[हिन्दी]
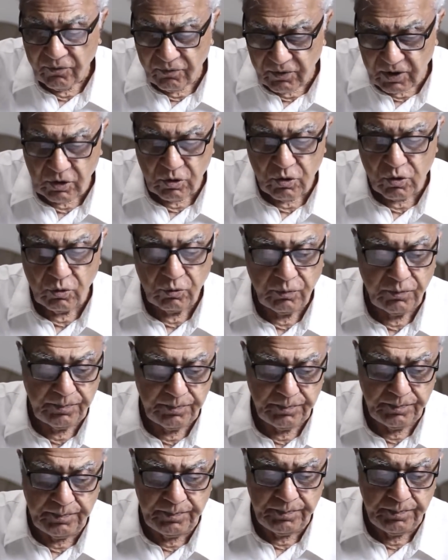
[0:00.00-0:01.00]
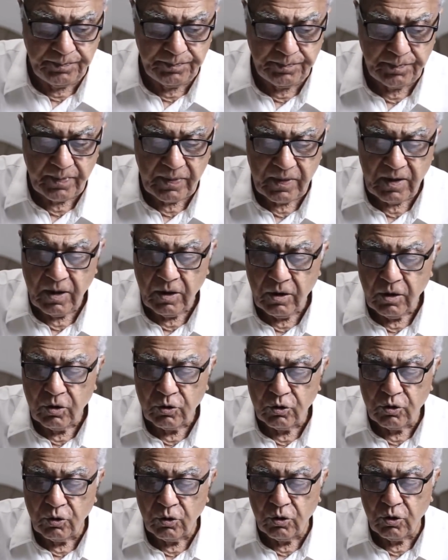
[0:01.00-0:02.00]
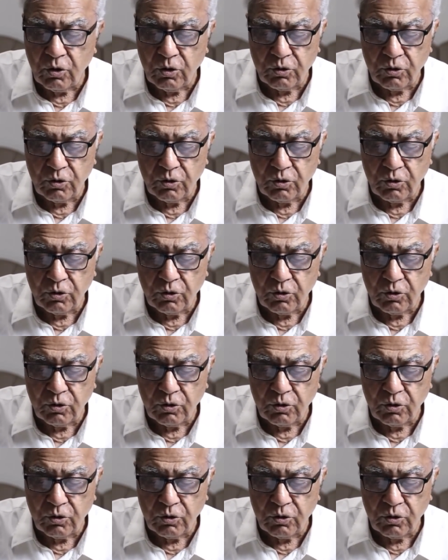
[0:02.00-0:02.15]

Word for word: वर्गो तो